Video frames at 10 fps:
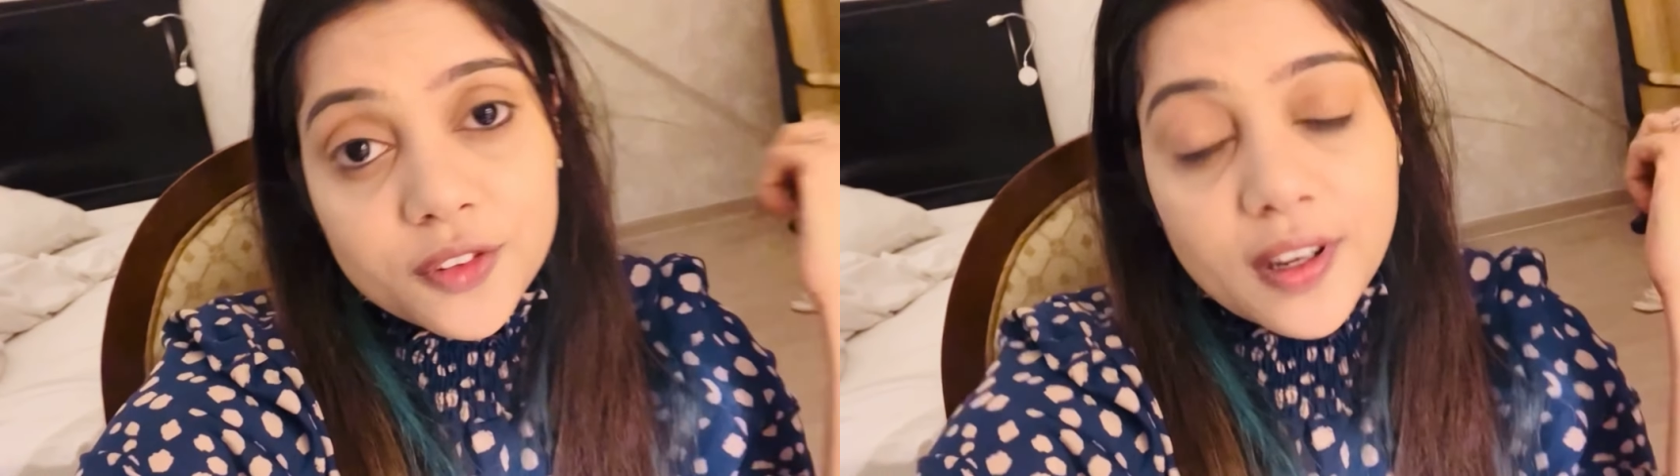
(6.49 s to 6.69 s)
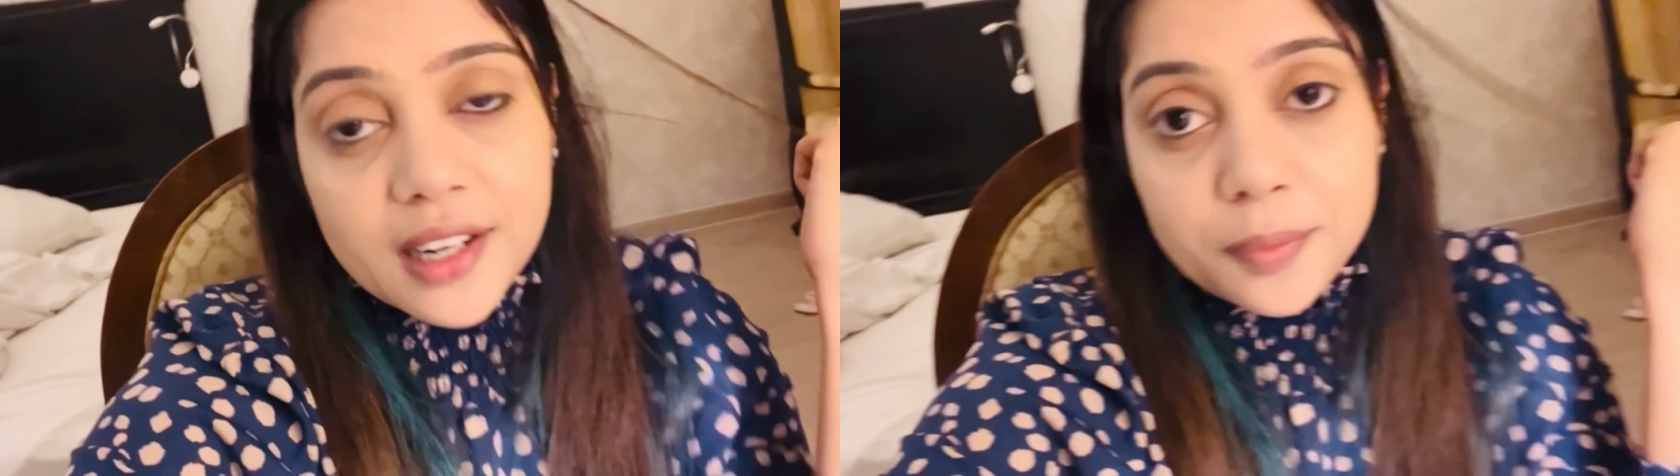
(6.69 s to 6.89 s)
तो
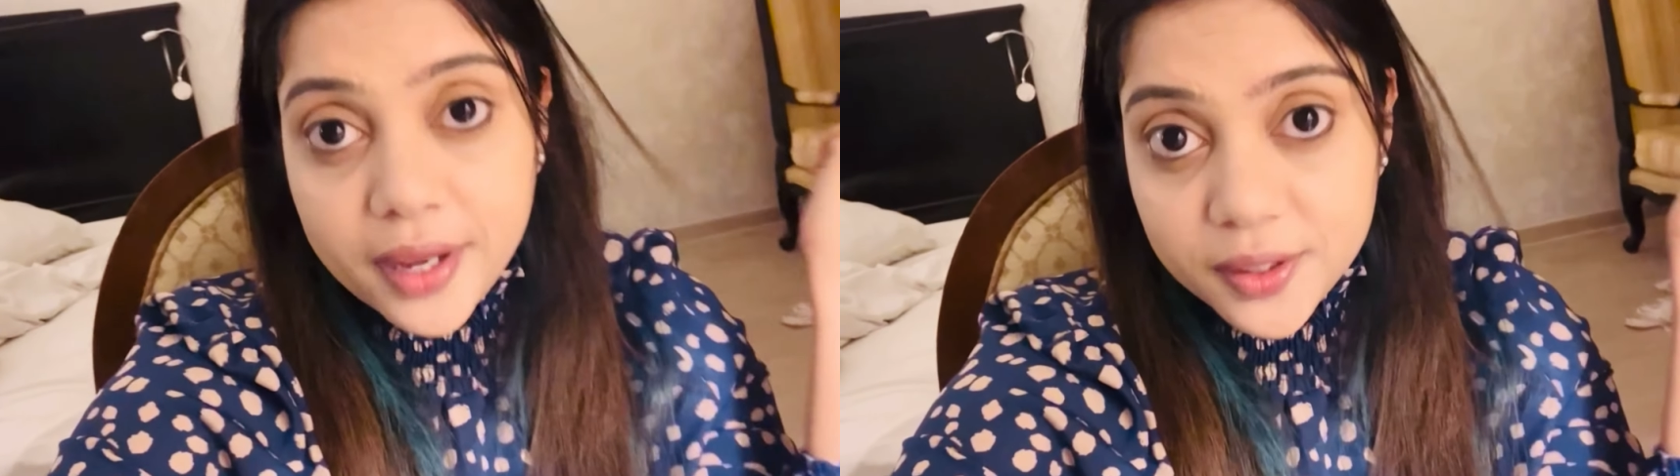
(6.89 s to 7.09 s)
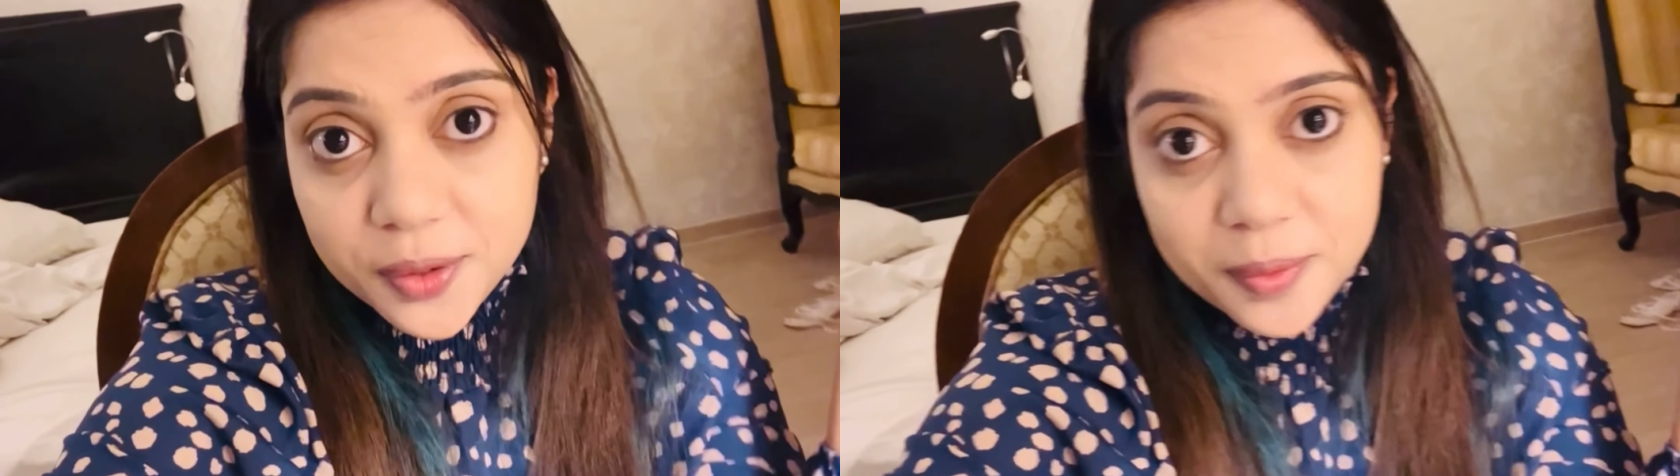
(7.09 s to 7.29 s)
वेलकम
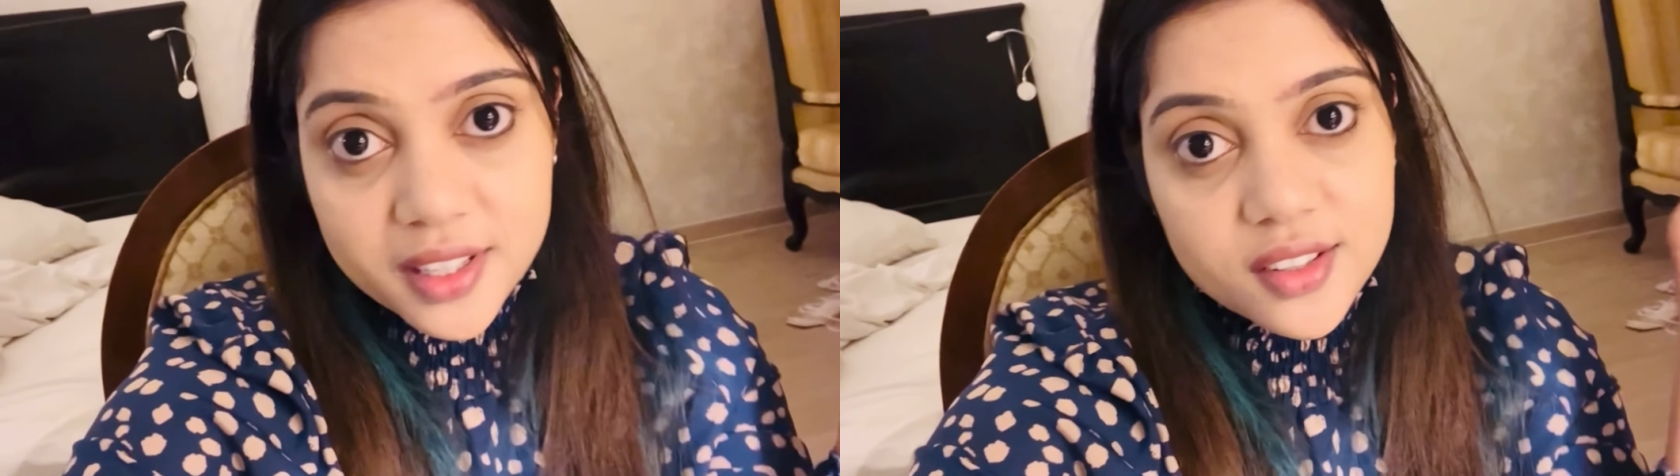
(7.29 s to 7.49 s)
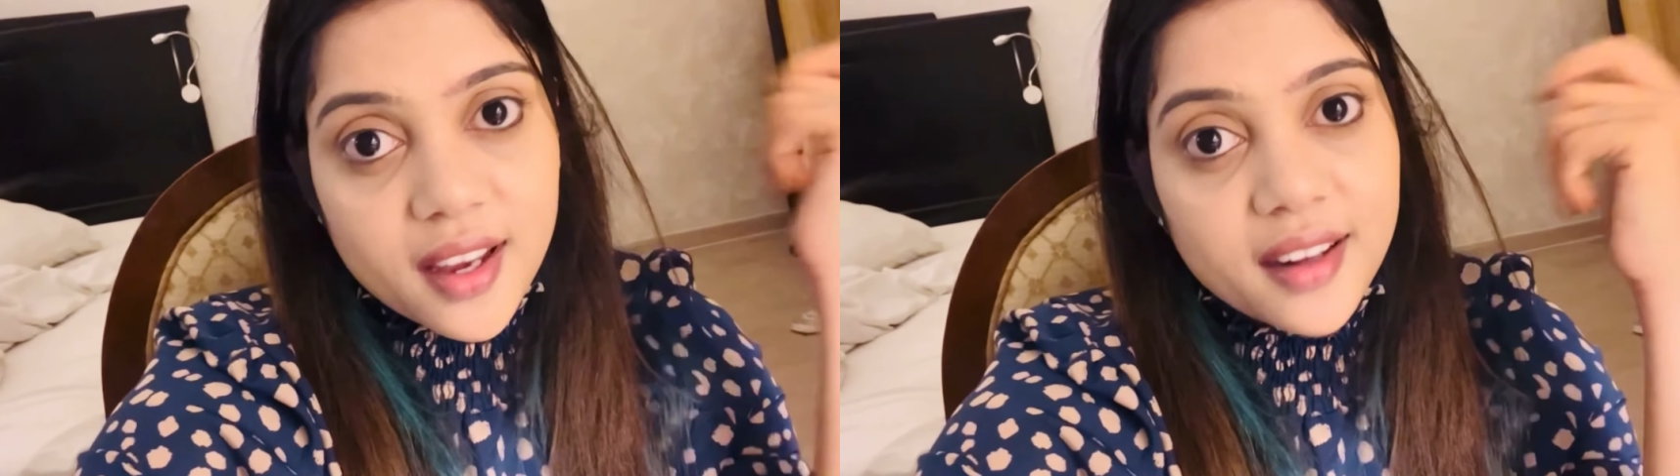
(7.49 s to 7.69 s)
बैक टू माय
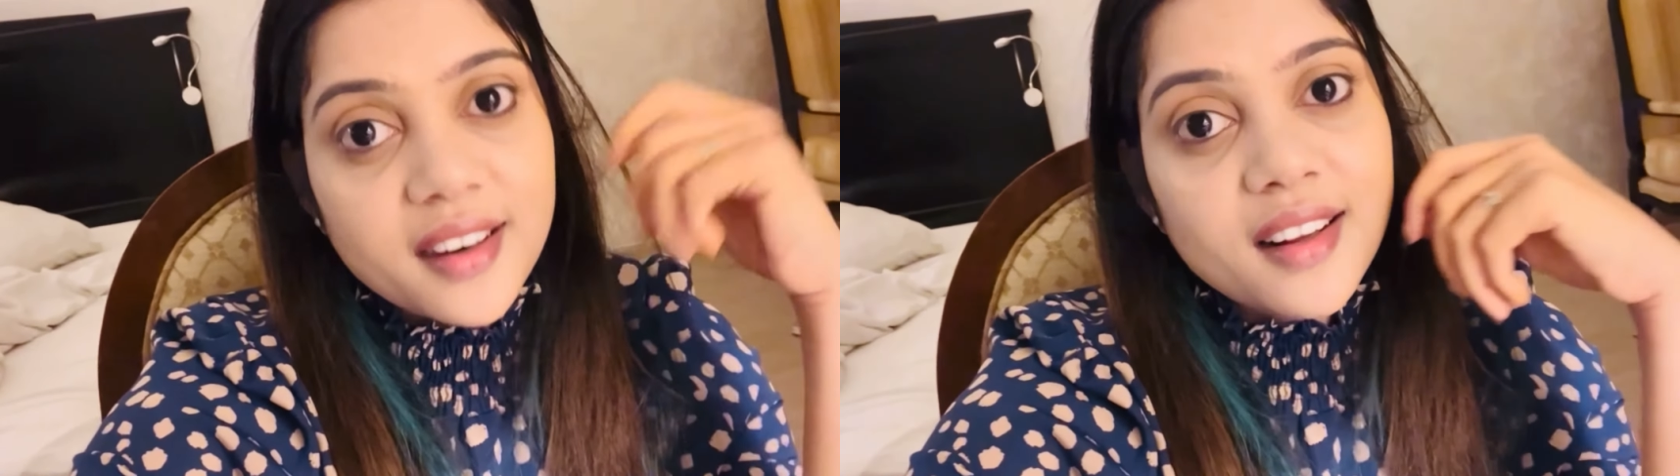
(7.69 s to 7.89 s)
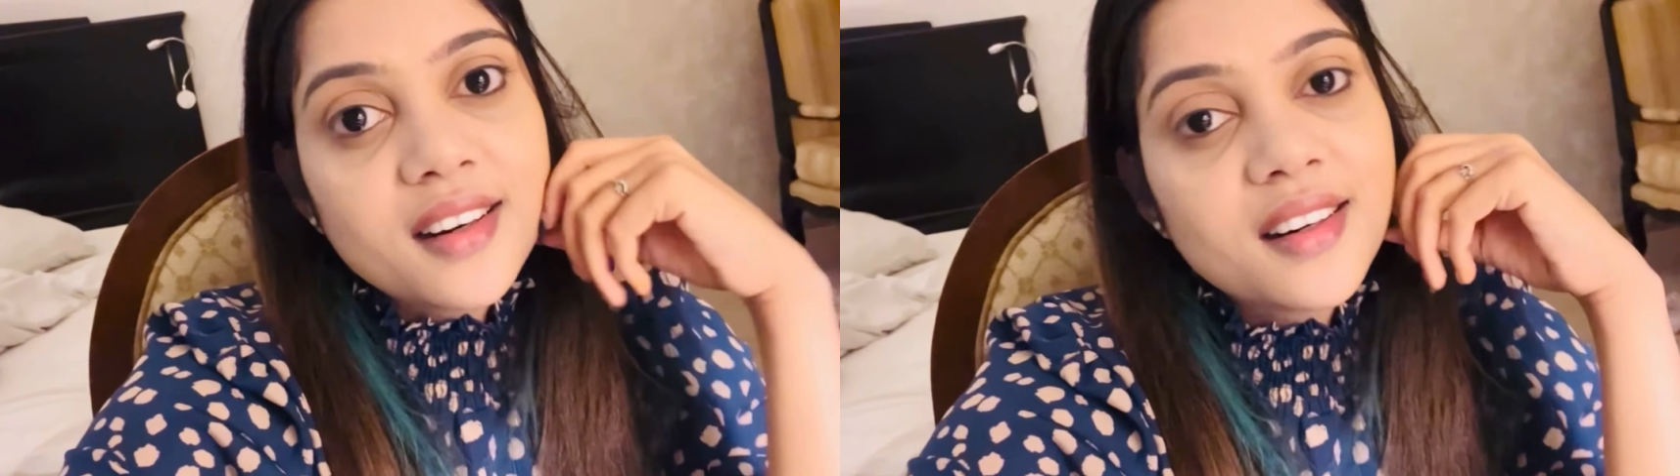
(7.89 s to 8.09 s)

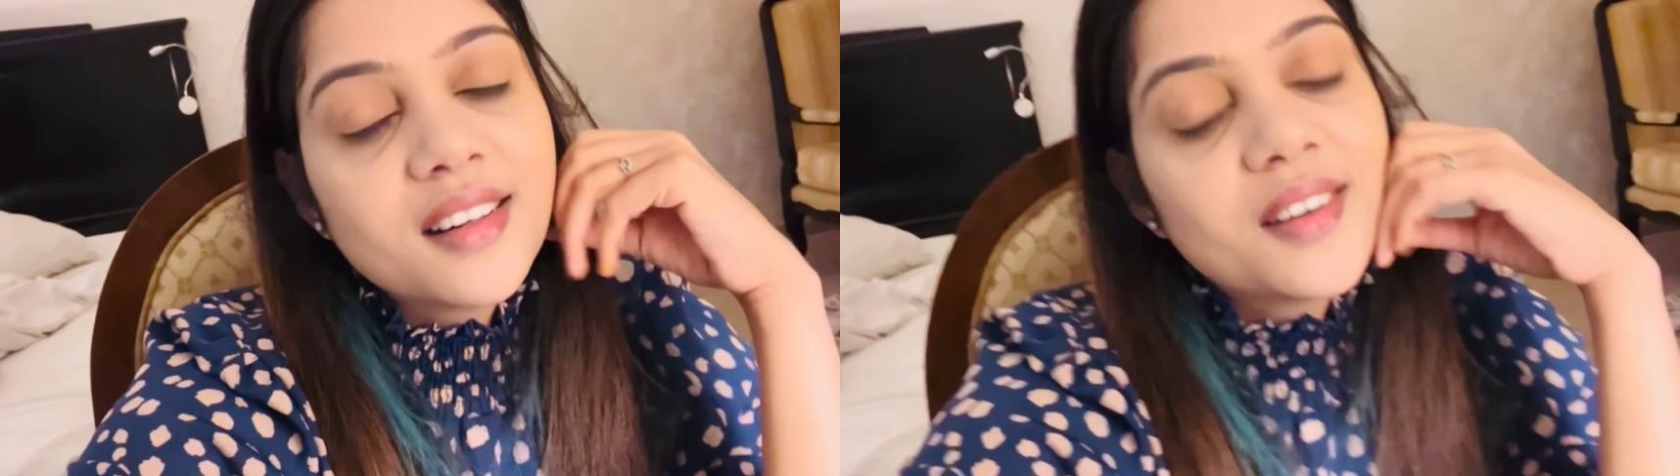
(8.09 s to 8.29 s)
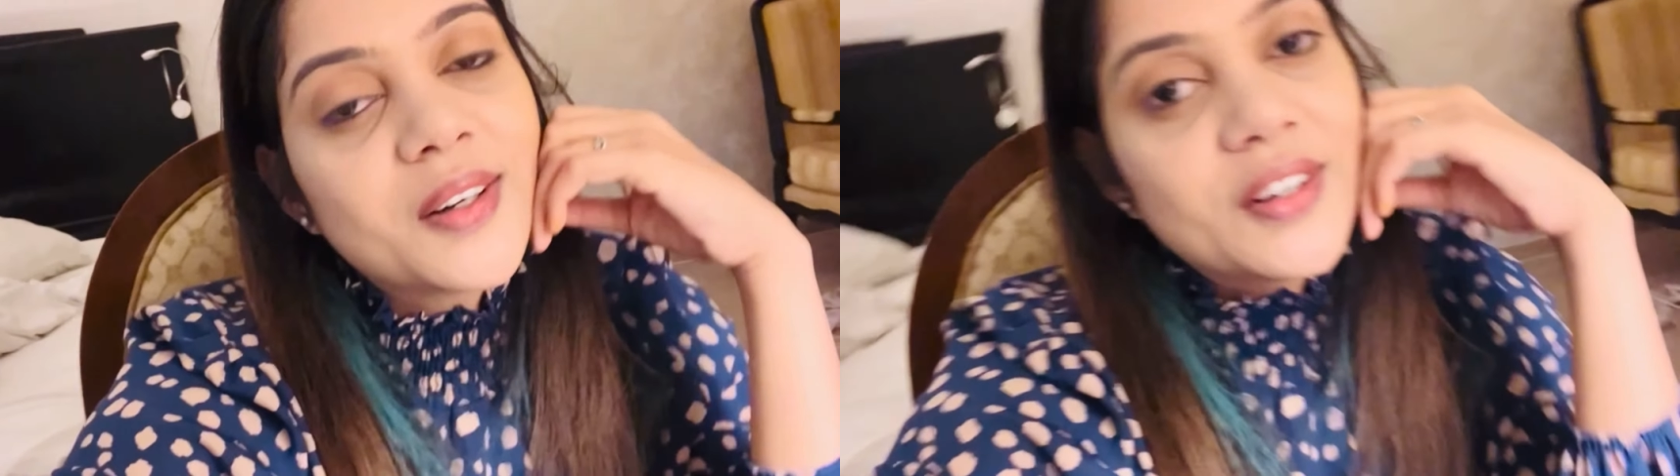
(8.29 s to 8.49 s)
चैनल